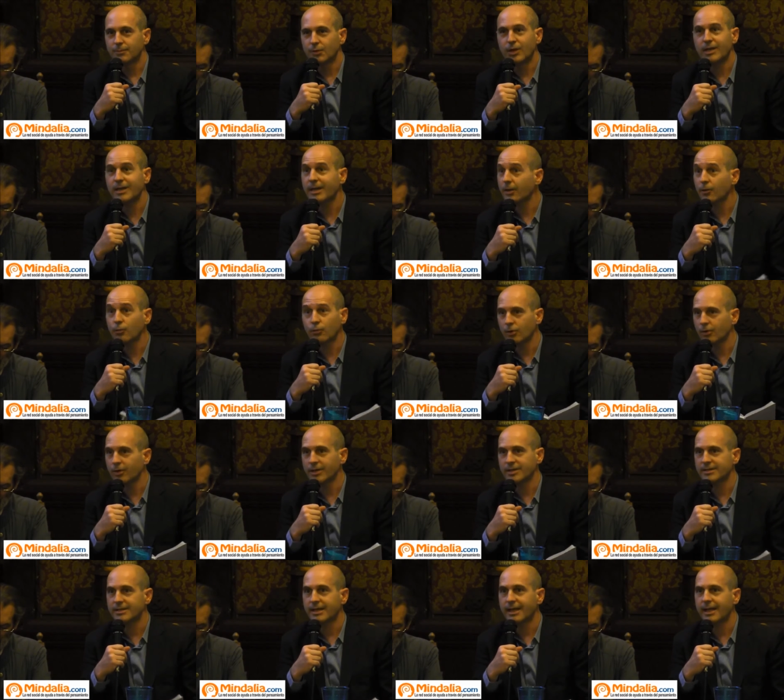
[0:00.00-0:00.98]
No hay
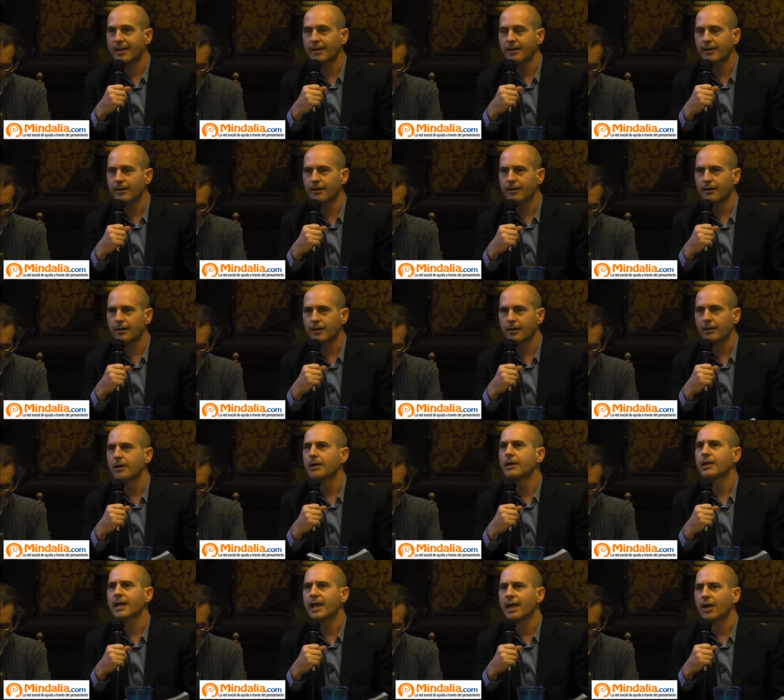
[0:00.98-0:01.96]
ninguno que esté,
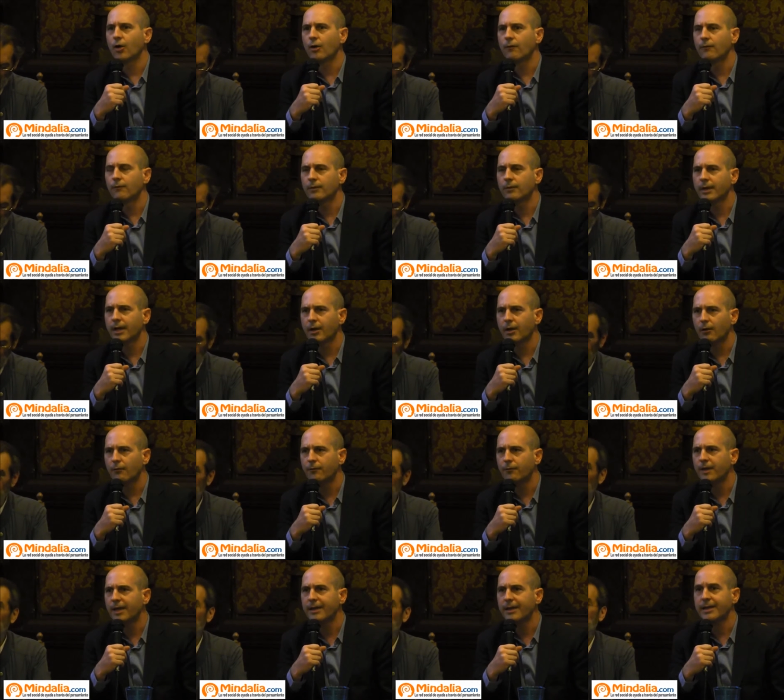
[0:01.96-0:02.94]
que, que
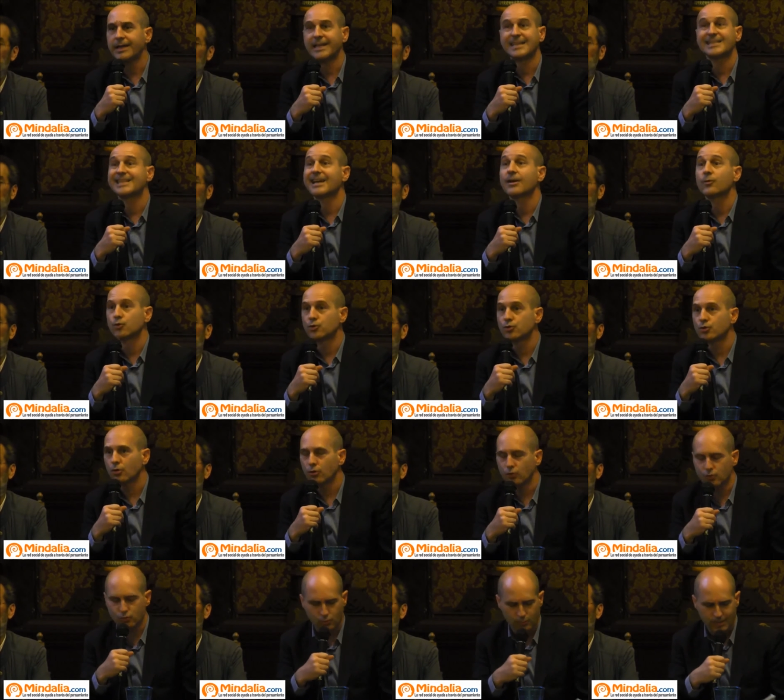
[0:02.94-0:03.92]
confíe ni que esté a
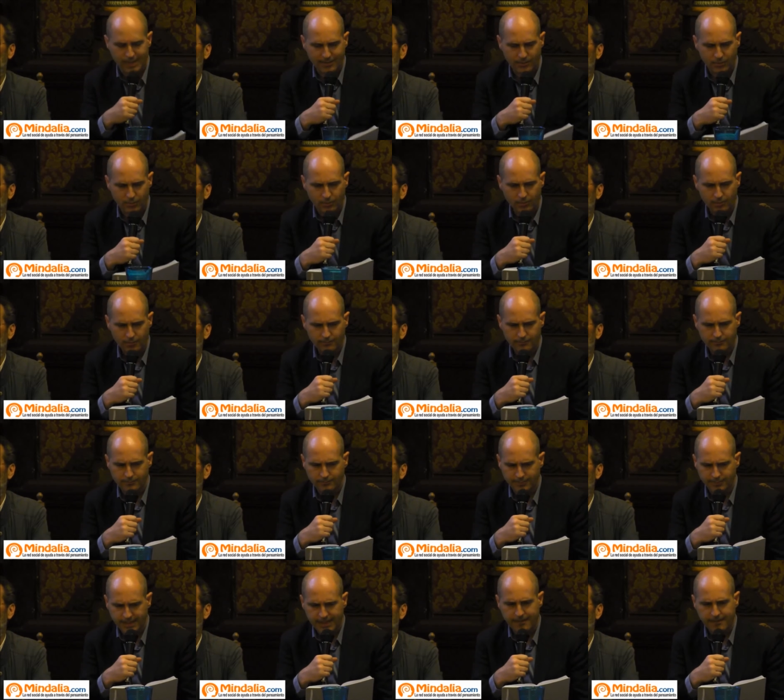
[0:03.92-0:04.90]
gusto con su banco.
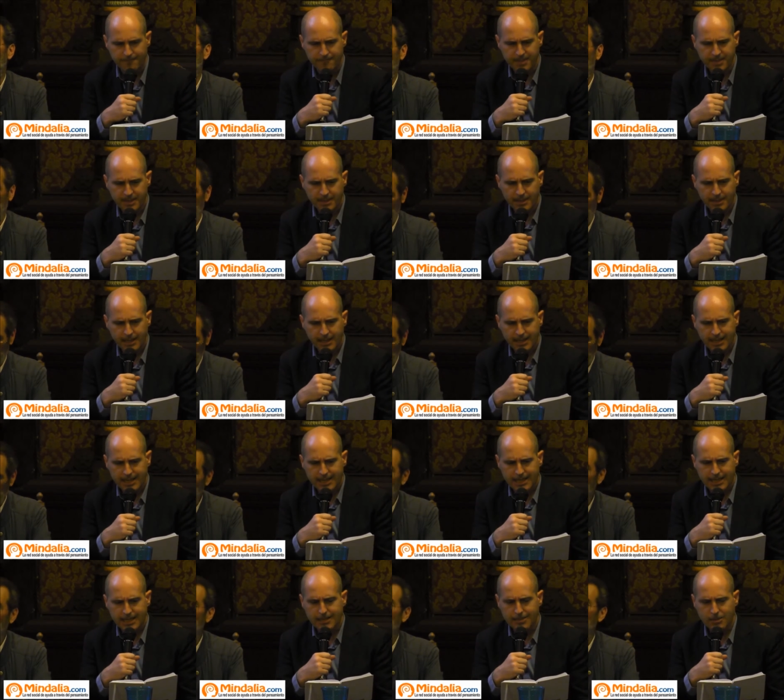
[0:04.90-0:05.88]
Bien.
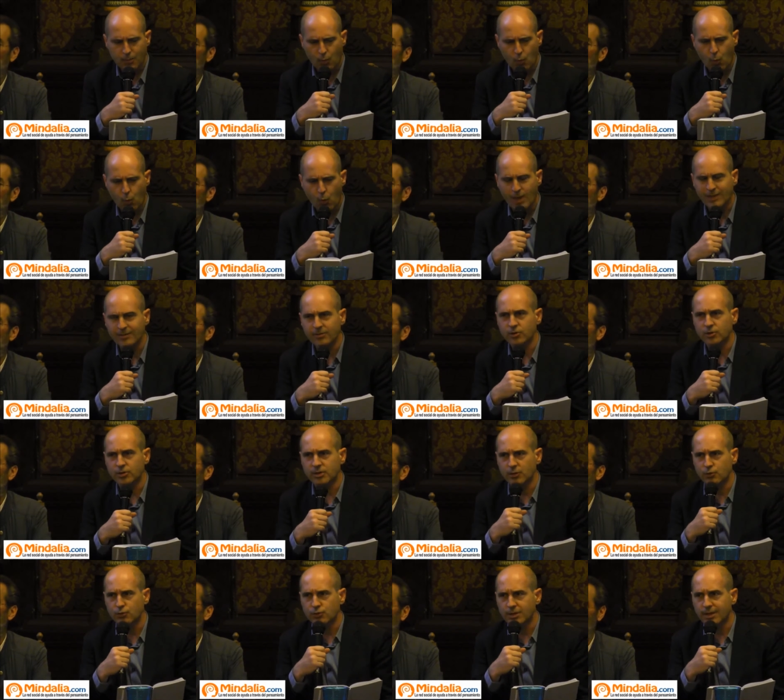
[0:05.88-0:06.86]
¿Y
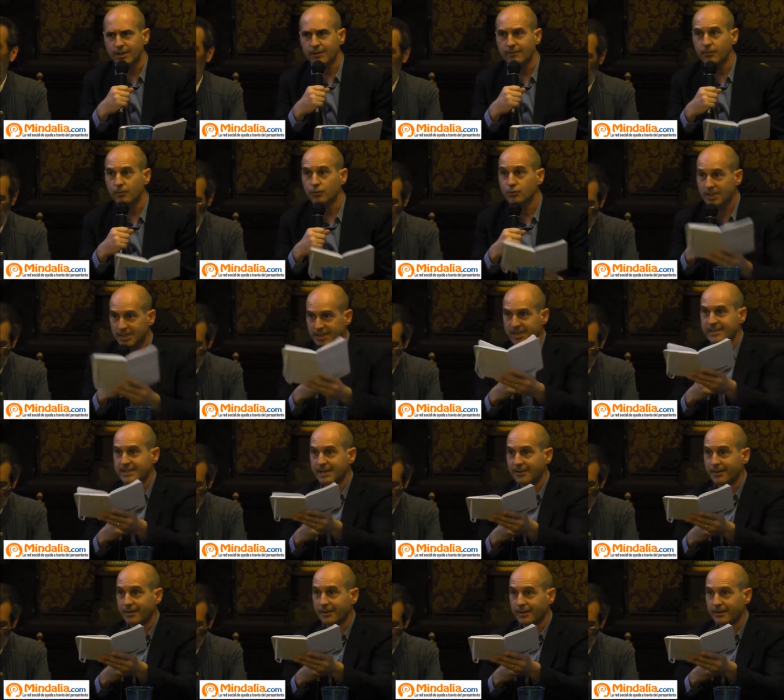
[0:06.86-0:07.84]
cuántos de usted, usted sí
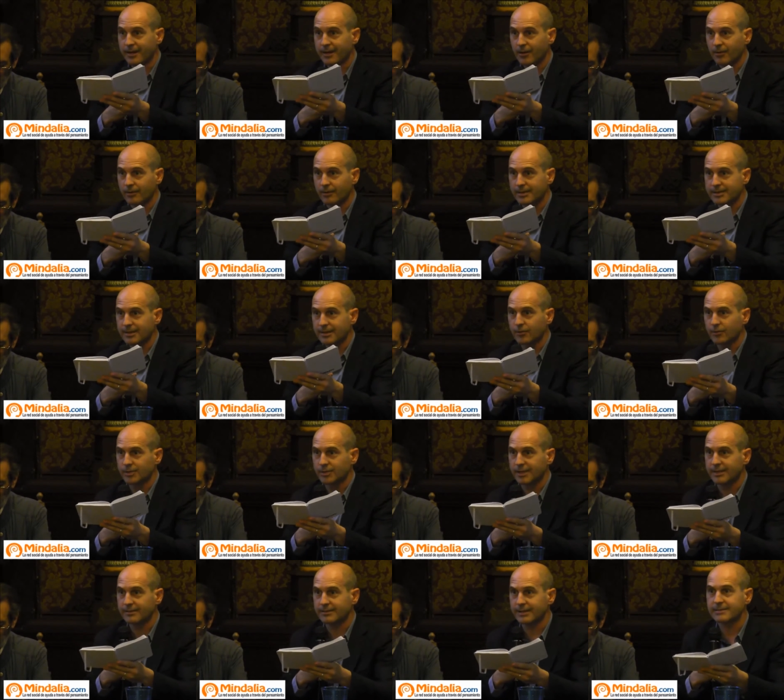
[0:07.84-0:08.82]
está, está
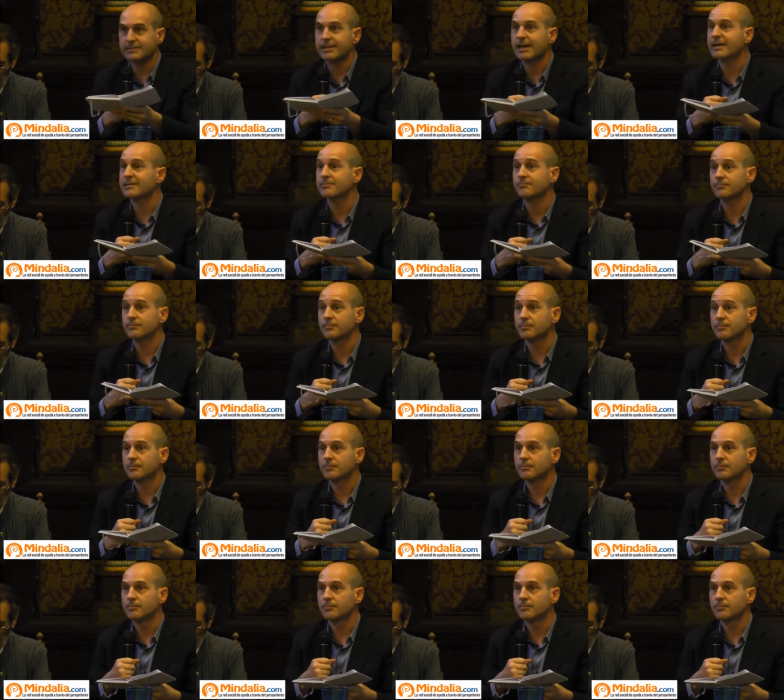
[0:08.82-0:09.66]
contenta, está